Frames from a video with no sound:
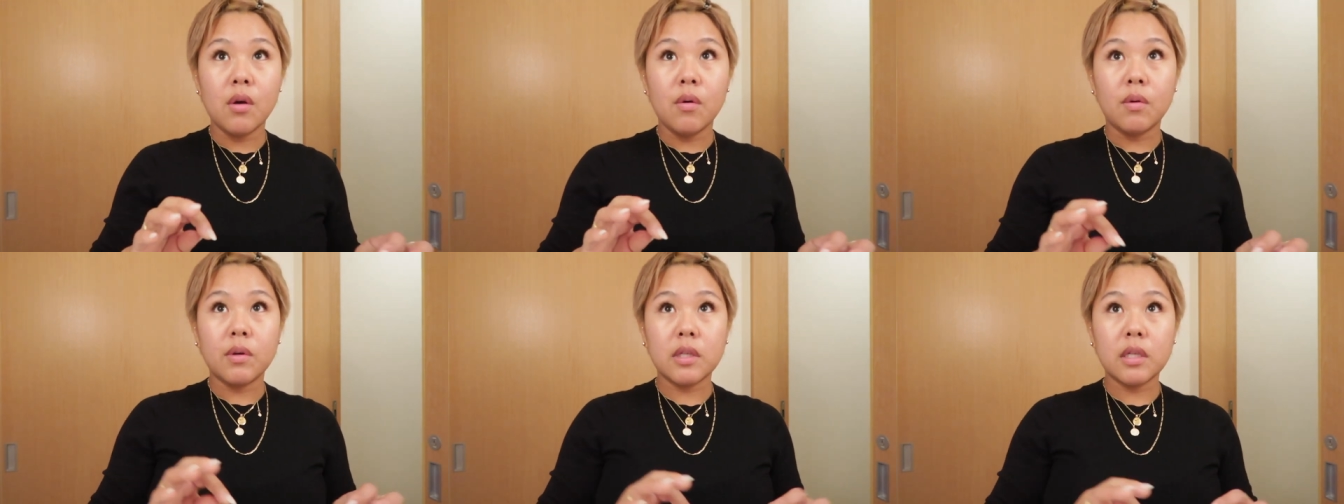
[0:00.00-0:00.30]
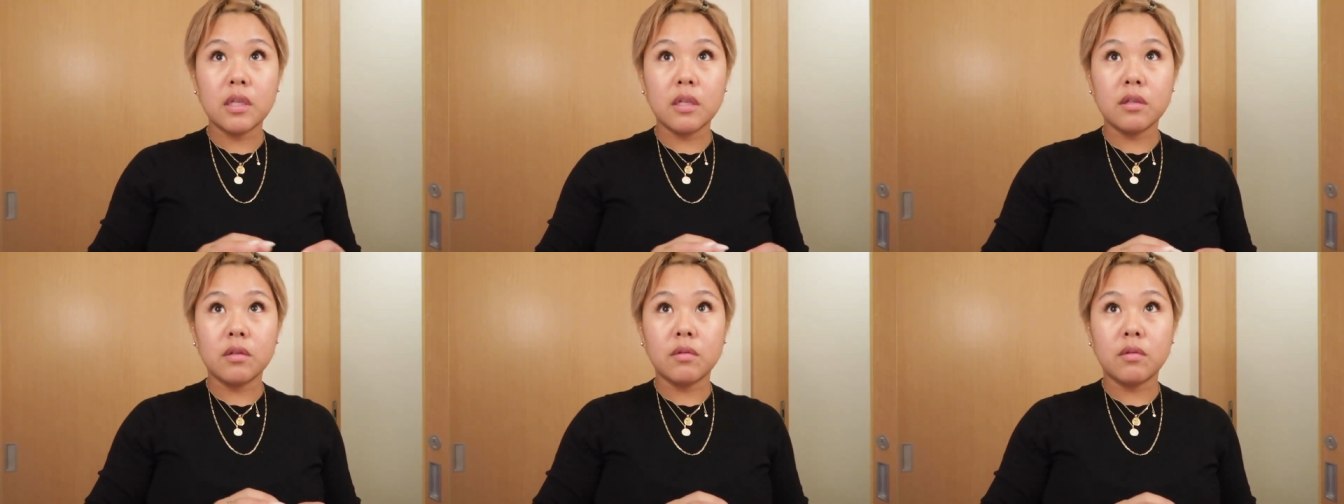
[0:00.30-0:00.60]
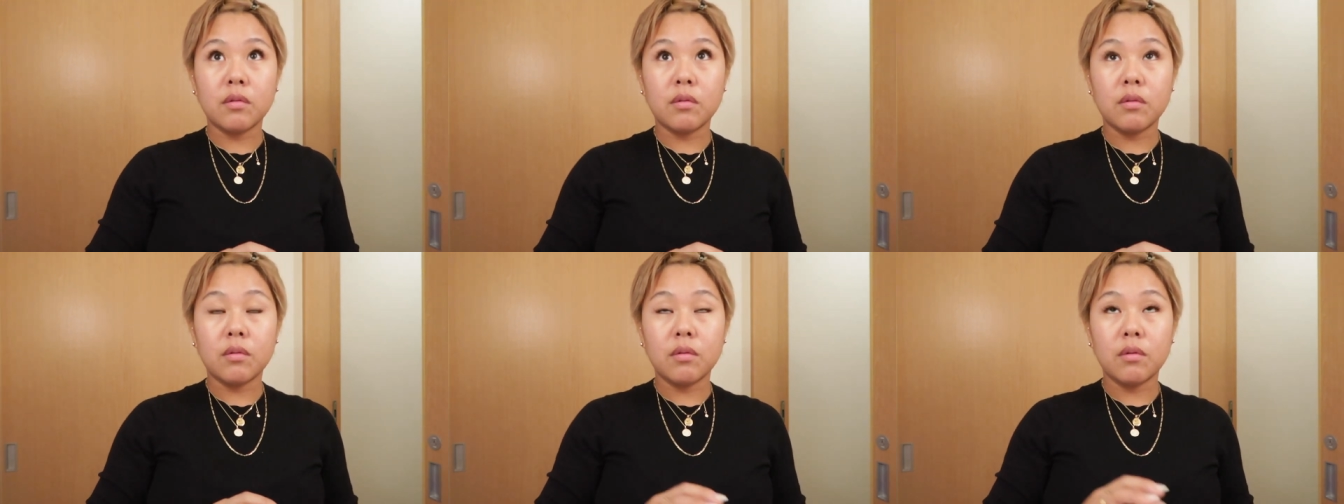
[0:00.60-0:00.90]
私たち
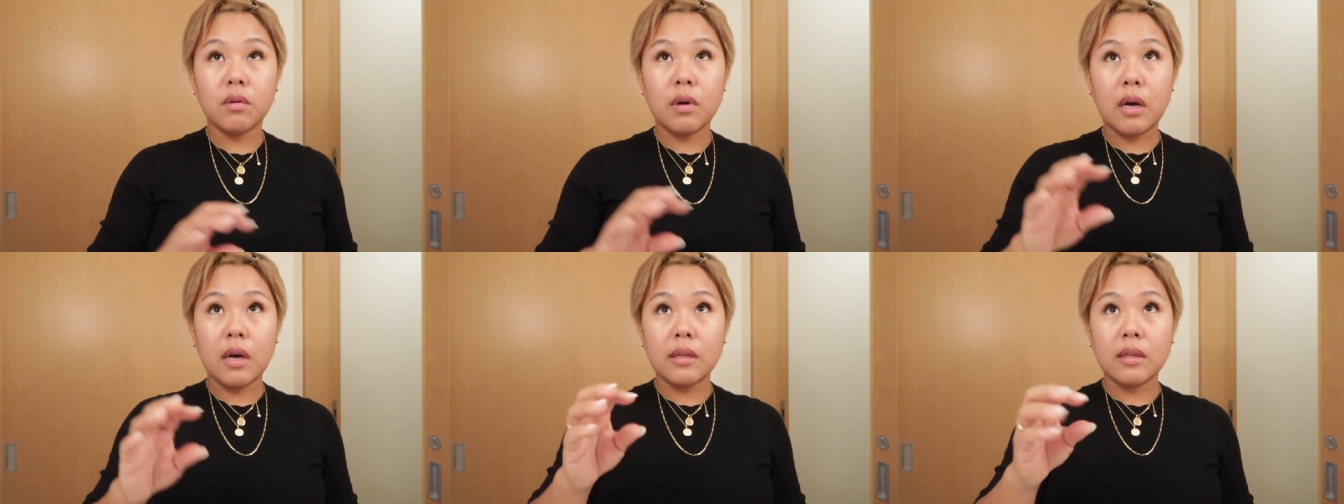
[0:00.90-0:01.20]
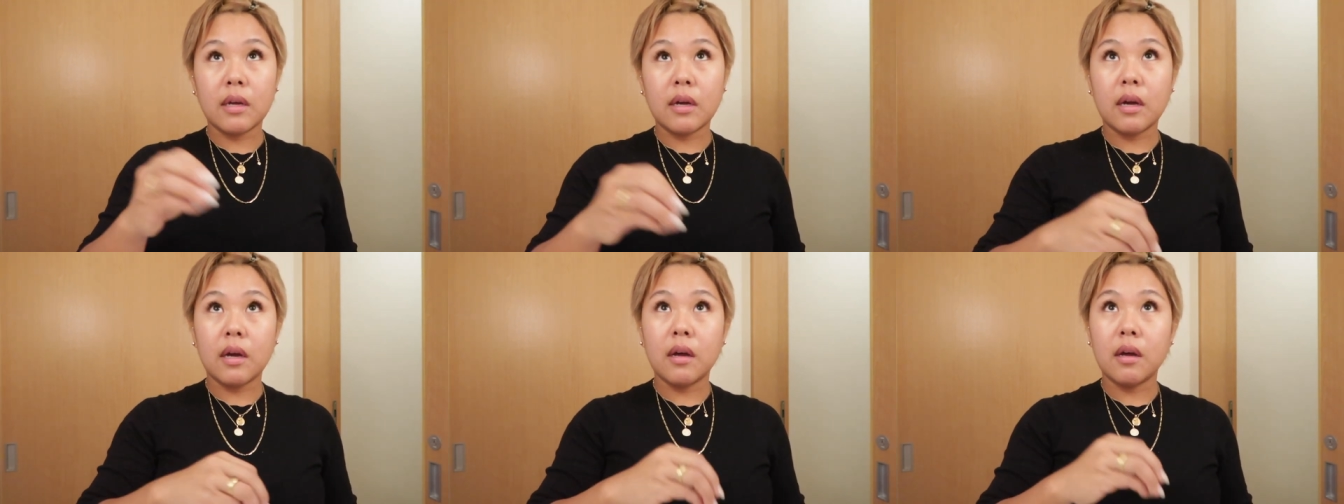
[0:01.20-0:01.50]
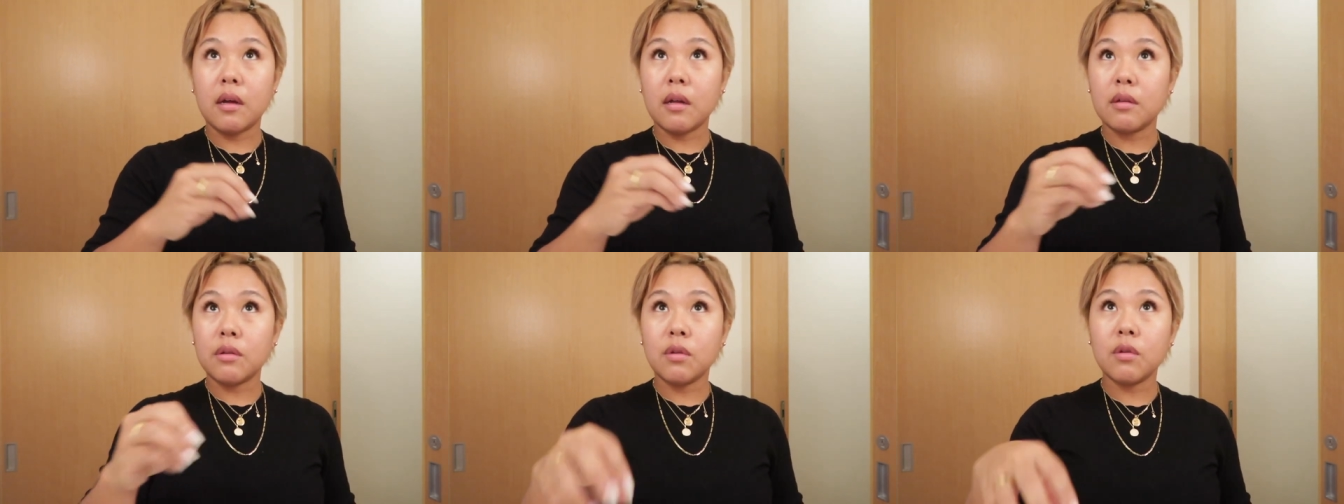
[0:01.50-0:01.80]
のなん
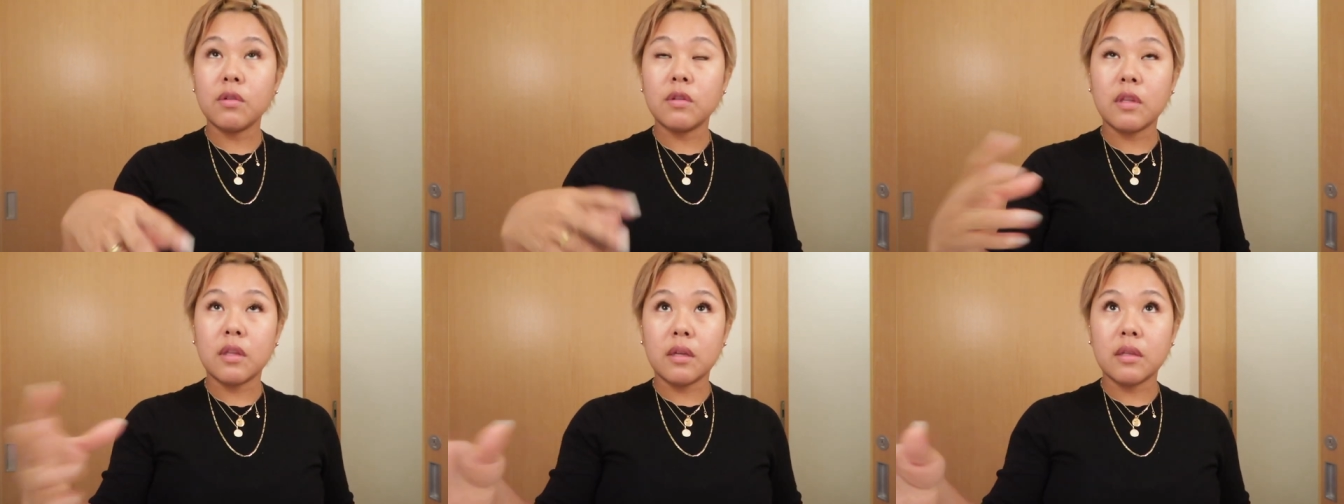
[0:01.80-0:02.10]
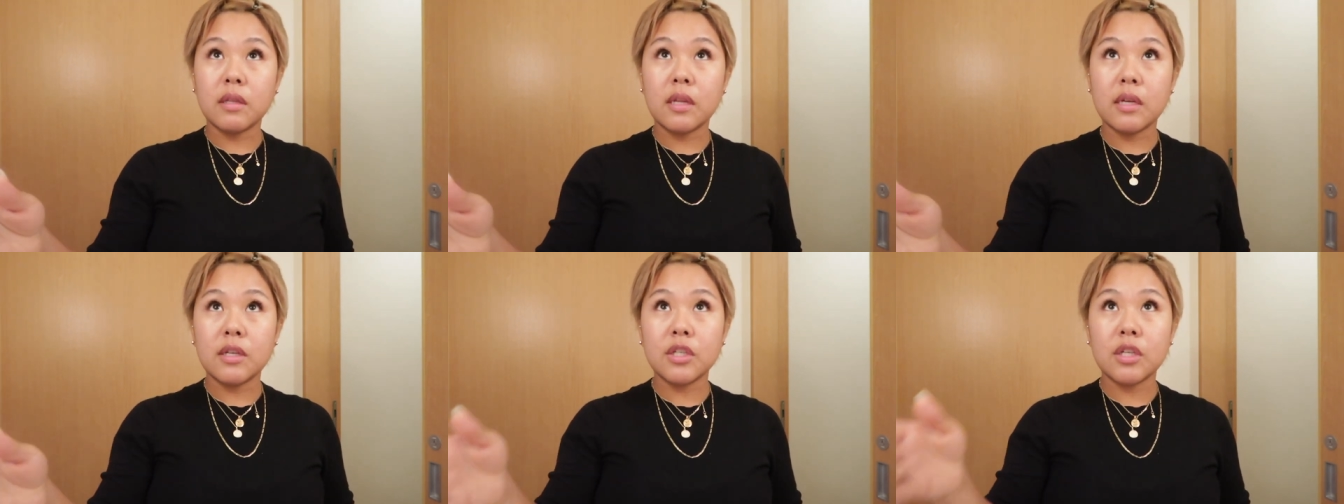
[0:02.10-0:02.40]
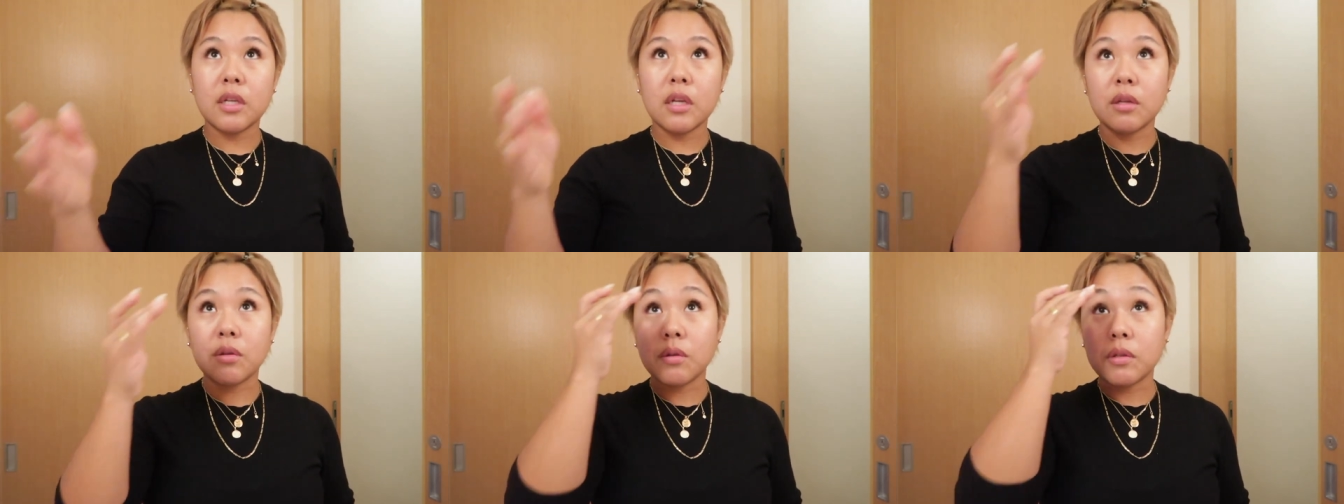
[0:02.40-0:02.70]
か取った電
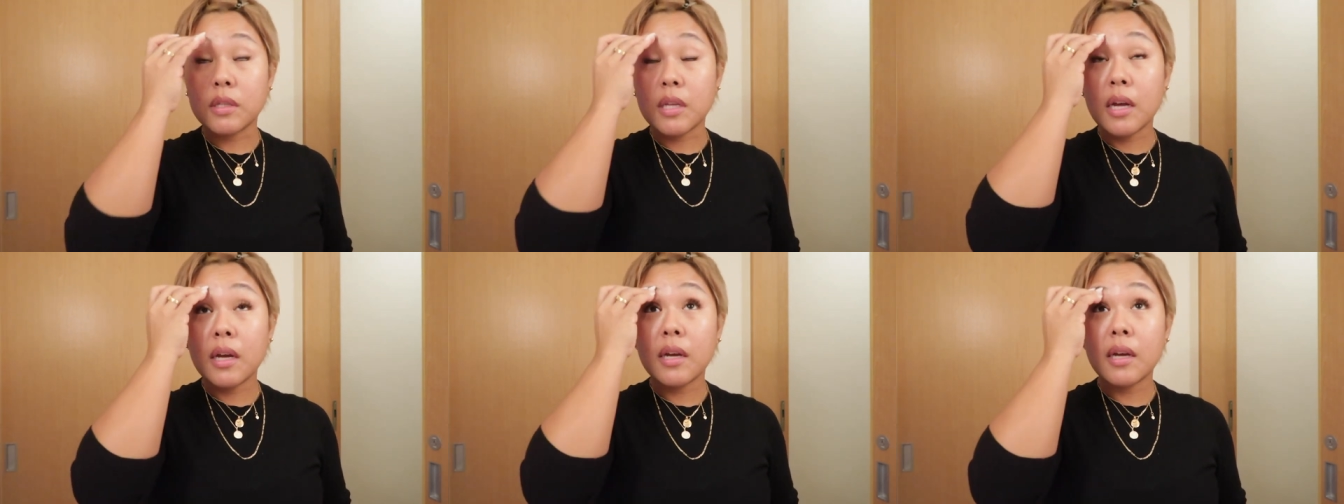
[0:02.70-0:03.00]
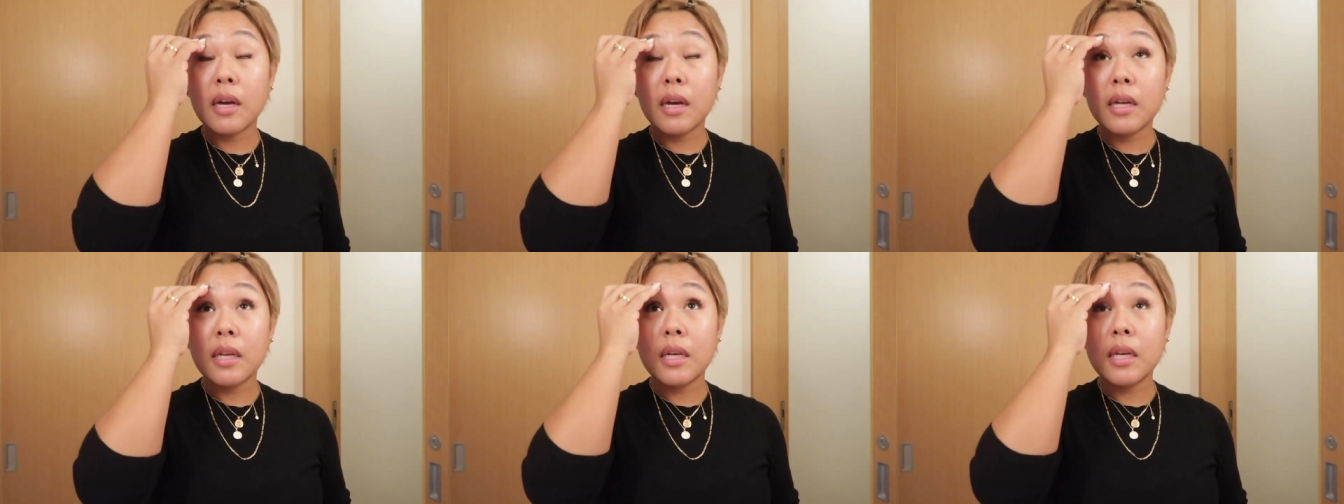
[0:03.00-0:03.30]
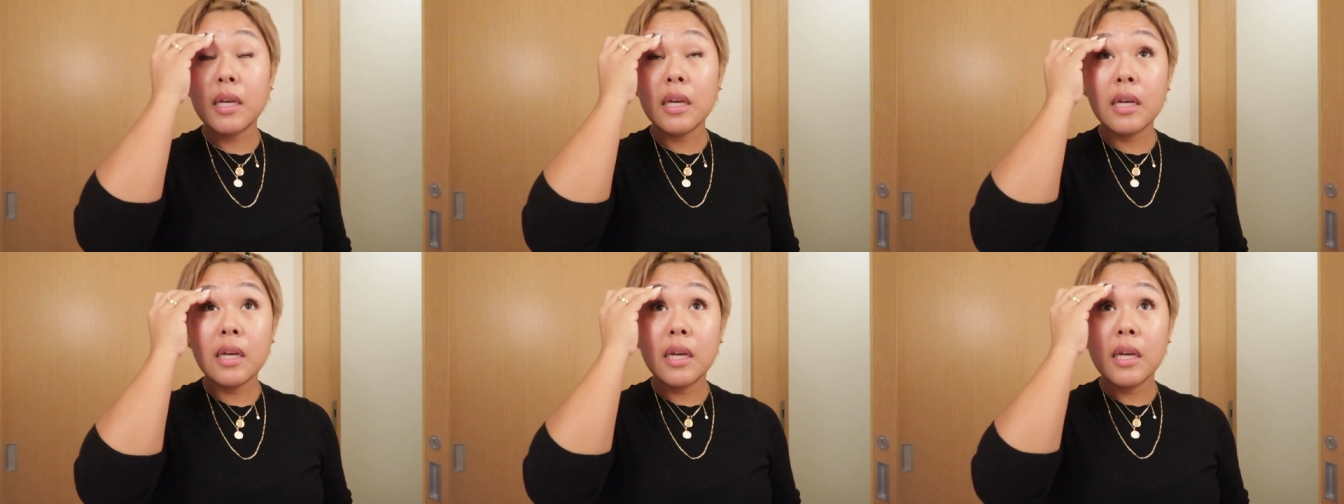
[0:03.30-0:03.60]
車だと3
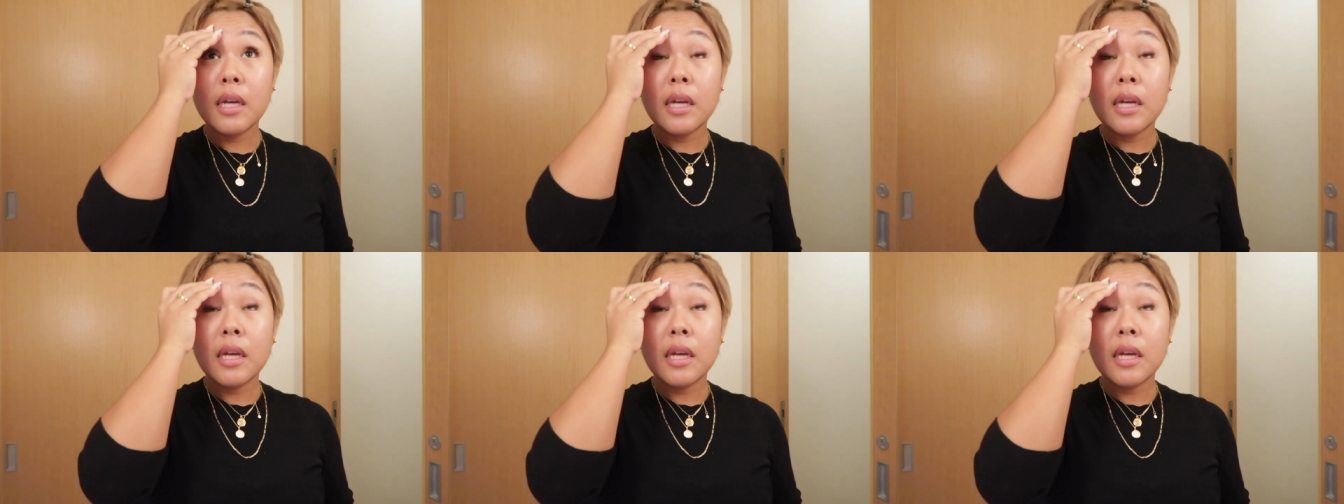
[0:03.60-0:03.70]
回